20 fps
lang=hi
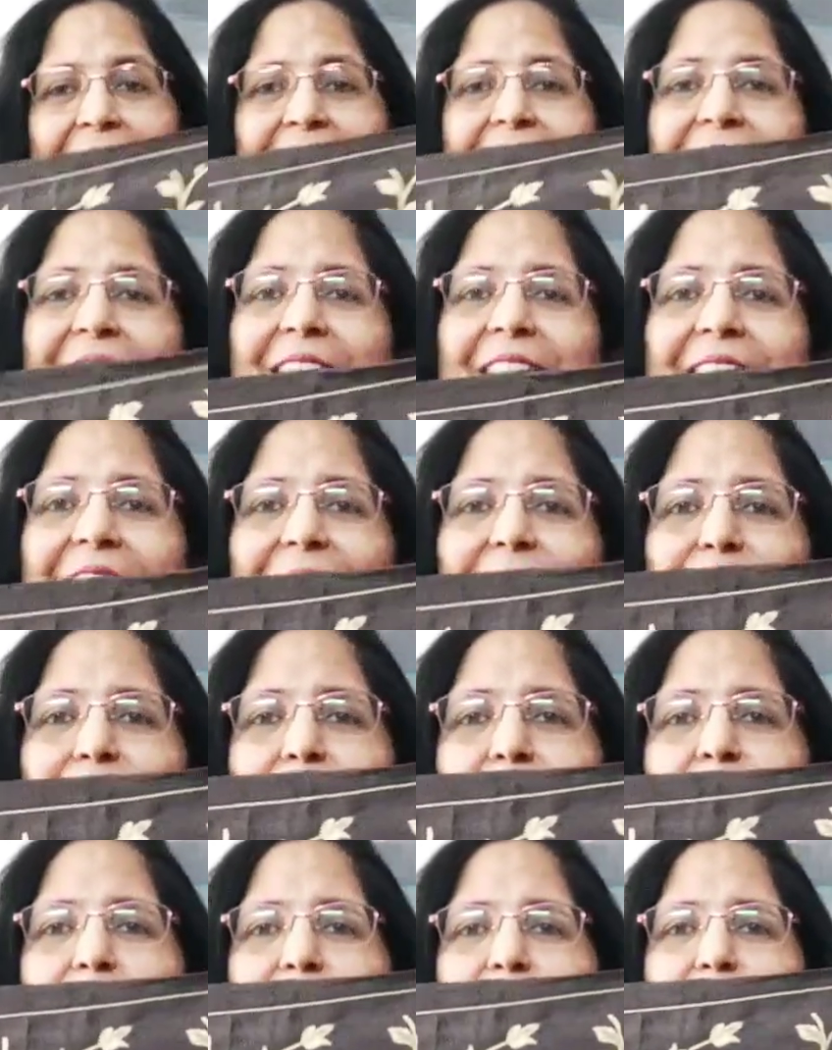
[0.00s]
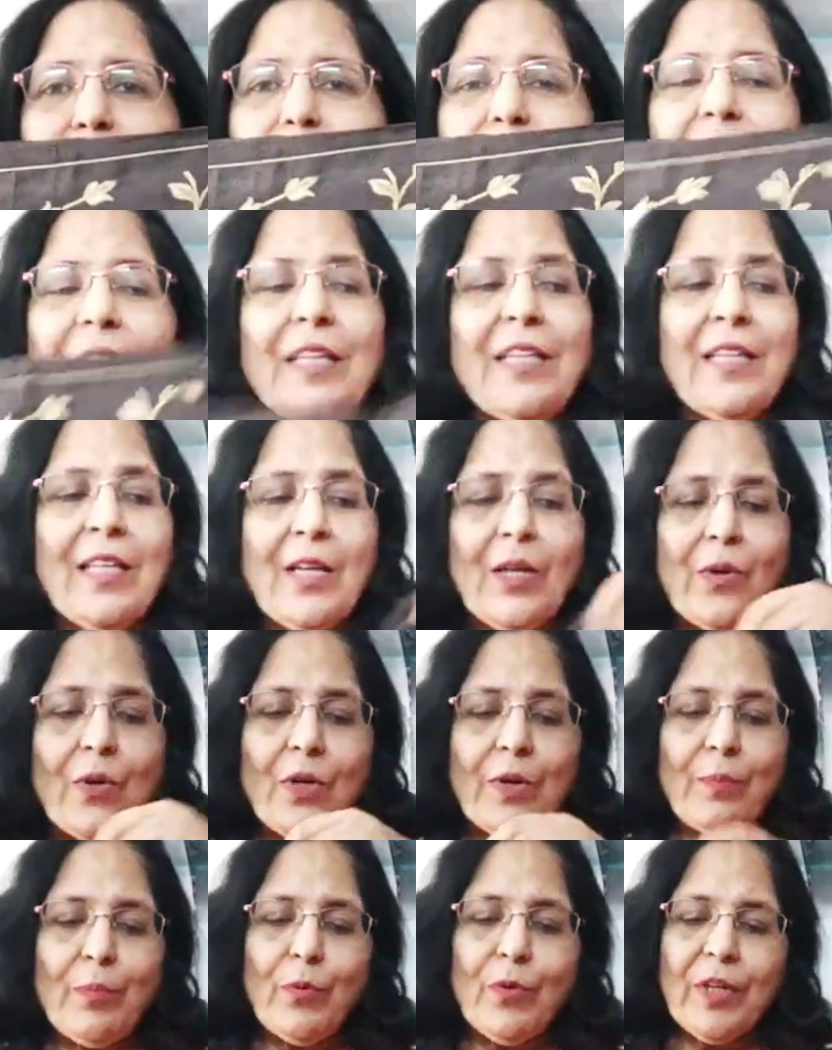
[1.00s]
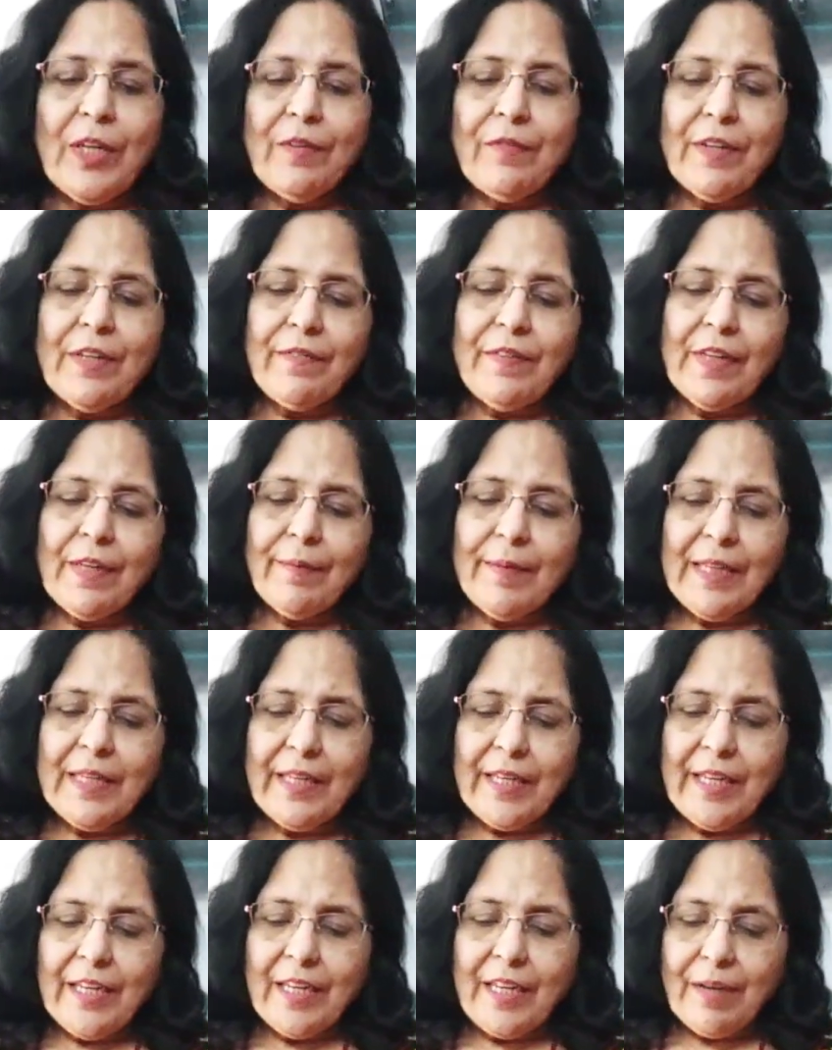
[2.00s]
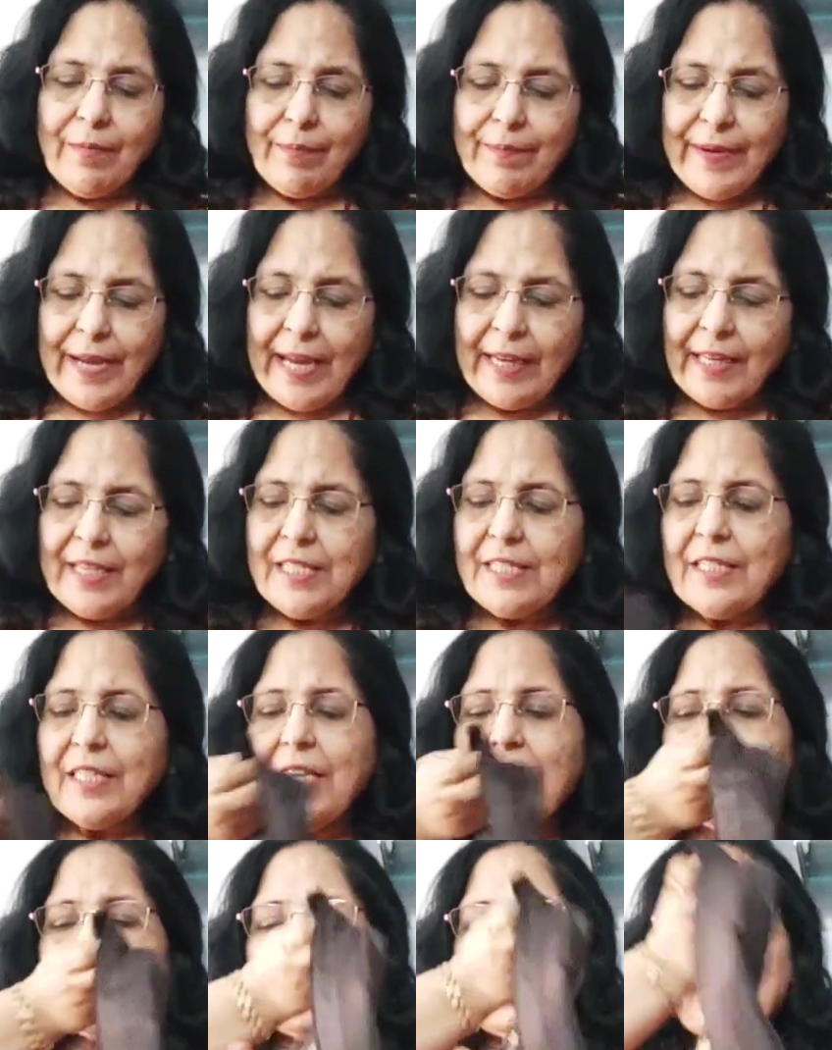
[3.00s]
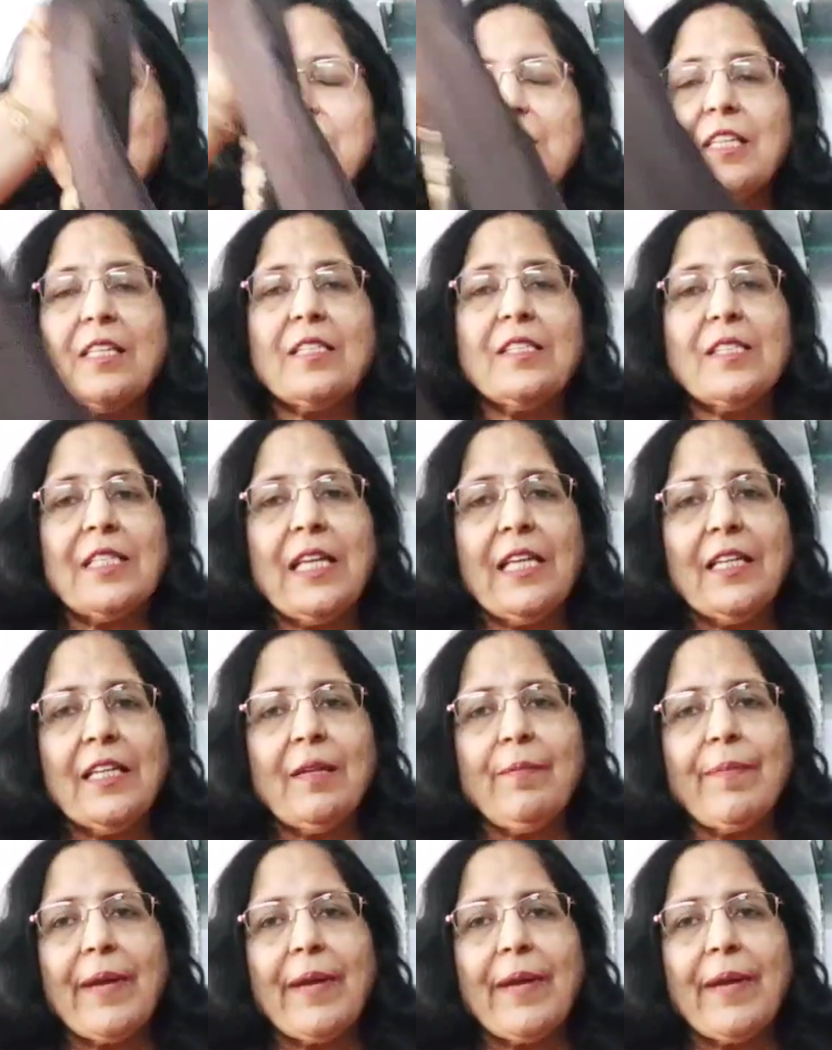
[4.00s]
ये देखिए बहुत सुंदर और पूरी वीविंग में रहेगा बैग इसकी इस तरह से सिल्क की